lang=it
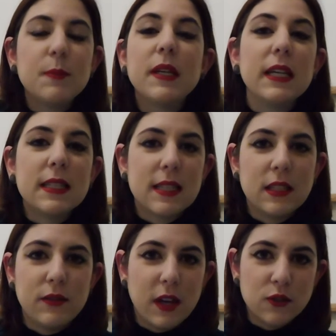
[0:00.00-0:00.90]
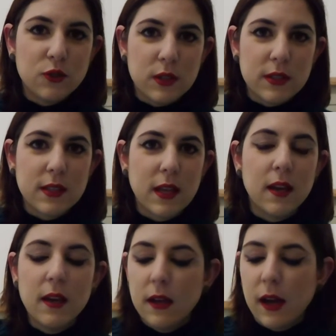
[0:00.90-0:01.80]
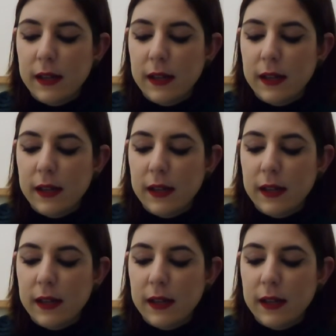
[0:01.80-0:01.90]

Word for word: l'esperienza di viaggio in sé,